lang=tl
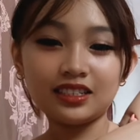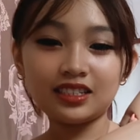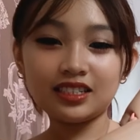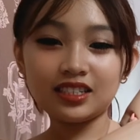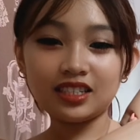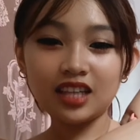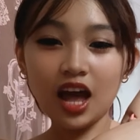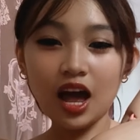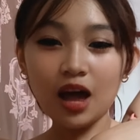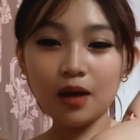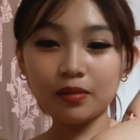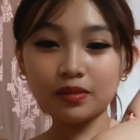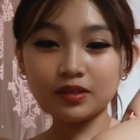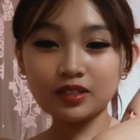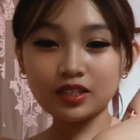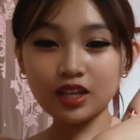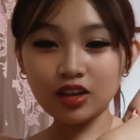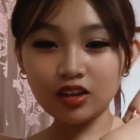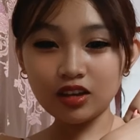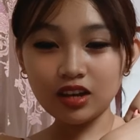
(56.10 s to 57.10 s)
Stop!
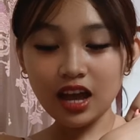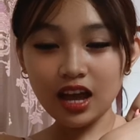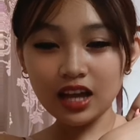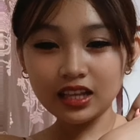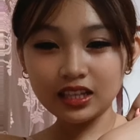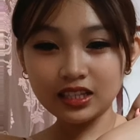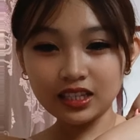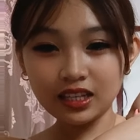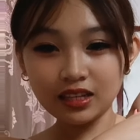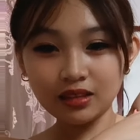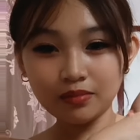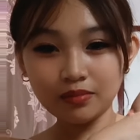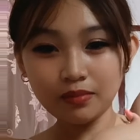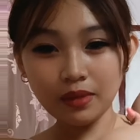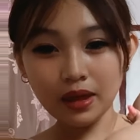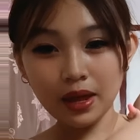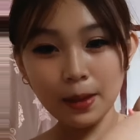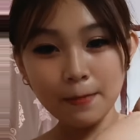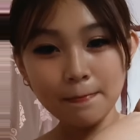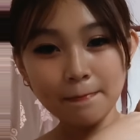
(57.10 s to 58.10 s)
Sa'yo lahat yan,
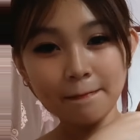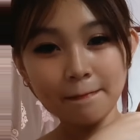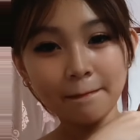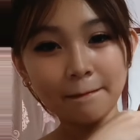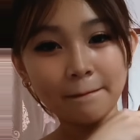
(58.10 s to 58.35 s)
be.